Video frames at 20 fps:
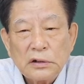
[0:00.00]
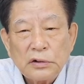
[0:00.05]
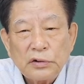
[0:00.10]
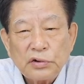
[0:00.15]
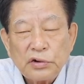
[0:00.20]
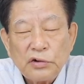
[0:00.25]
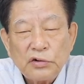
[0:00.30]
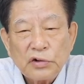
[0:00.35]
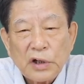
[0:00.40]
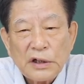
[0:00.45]
그
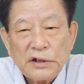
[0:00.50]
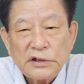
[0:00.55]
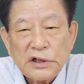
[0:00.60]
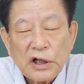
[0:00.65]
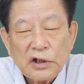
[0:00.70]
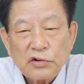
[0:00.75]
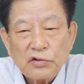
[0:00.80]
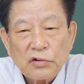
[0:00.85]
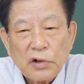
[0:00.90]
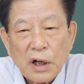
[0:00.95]
훌륭한
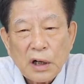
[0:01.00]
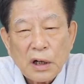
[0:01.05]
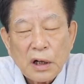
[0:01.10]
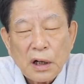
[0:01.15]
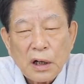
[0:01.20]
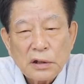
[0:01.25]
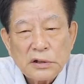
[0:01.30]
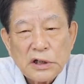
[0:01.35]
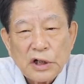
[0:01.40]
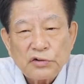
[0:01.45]

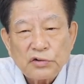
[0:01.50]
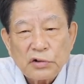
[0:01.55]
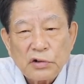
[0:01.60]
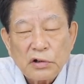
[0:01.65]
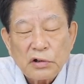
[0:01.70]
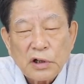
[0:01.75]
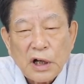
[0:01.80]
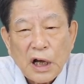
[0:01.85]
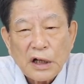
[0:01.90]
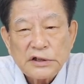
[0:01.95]

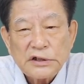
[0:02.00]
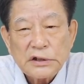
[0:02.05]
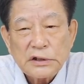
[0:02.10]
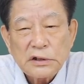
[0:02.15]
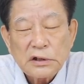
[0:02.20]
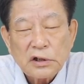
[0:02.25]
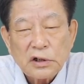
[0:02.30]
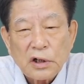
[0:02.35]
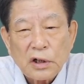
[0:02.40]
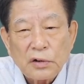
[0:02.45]
재주를
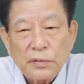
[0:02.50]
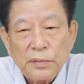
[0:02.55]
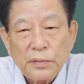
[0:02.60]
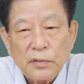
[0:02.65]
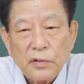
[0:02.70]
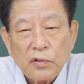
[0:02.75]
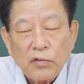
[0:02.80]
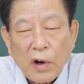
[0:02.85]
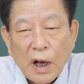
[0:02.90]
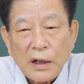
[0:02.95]
가진
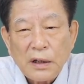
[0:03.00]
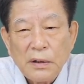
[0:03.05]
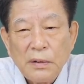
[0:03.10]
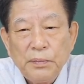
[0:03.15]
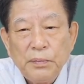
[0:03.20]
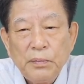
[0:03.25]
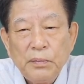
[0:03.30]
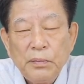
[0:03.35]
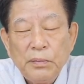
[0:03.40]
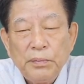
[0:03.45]
그런
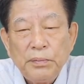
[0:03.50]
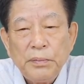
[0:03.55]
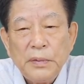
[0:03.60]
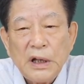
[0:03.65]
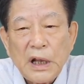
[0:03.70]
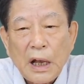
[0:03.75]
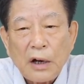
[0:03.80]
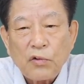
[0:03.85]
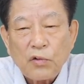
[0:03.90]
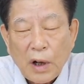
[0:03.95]

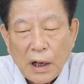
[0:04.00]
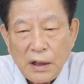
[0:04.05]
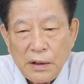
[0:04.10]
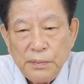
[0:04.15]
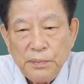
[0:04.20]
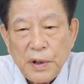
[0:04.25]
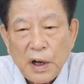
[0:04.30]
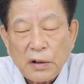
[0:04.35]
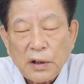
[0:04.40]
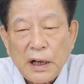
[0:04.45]
완미한
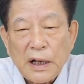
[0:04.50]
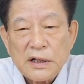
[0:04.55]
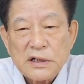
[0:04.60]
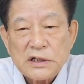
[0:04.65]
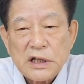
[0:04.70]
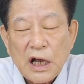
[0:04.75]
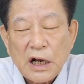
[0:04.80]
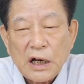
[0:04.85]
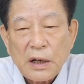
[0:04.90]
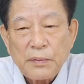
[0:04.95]
완벽한
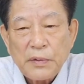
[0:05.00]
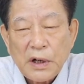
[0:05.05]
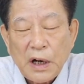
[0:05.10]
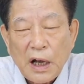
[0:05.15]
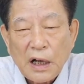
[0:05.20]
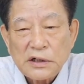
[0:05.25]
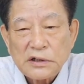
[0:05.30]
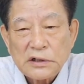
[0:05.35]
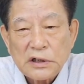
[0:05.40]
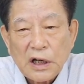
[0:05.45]

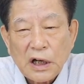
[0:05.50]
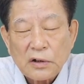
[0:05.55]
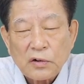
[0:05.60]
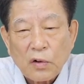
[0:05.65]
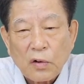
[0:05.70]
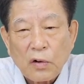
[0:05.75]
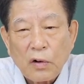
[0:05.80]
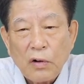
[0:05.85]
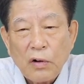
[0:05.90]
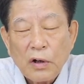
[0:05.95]
사람이라
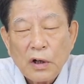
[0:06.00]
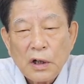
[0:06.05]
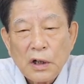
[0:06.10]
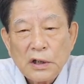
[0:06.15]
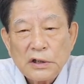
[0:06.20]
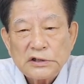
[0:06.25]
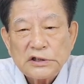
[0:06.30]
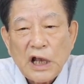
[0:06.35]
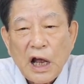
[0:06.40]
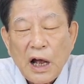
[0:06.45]
할지라도
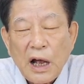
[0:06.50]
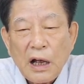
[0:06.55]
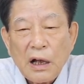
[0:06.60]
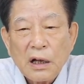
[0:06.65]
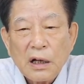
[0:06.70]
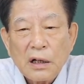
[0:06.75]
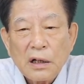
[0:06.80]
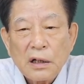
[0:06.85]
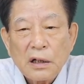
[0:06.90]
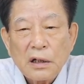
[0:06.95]

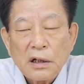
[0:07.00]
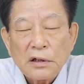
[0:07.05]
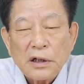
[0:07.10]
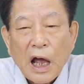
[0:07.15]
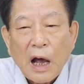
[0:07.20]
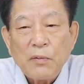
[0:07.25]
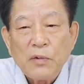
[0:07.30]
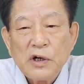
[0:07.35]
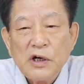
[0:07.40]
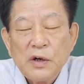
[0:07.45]

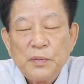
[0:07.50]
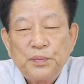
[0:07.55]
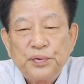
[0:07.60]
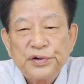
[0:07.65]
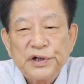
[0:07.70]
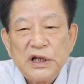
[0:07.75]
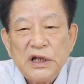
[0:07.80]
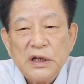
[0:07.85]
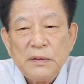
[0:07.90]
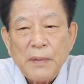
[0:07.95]
남을
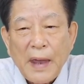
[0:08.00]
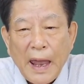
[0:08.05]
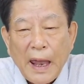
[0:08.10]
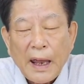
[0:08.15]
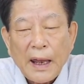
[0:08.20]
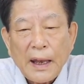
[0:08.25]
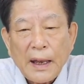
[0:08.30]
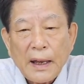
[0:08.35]
부림에